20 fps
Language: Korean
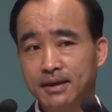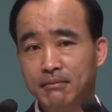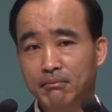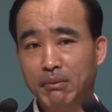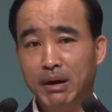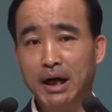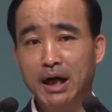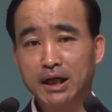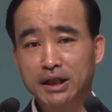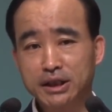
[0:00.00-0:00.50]

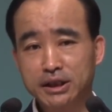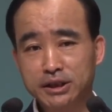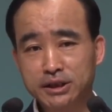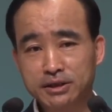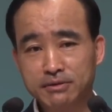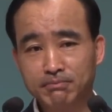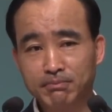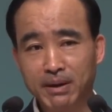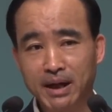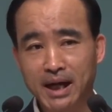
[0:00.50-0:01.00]

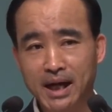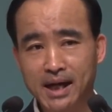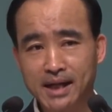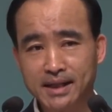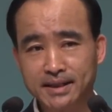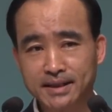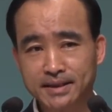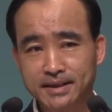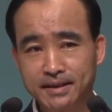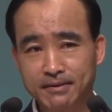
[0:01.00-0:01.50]
마귀는
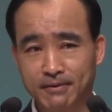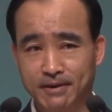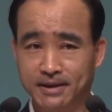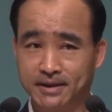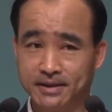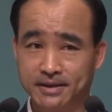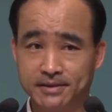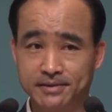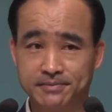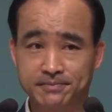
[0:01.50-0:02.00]
파리 때
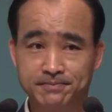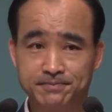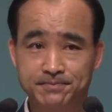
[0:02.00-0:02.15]
왕이에요.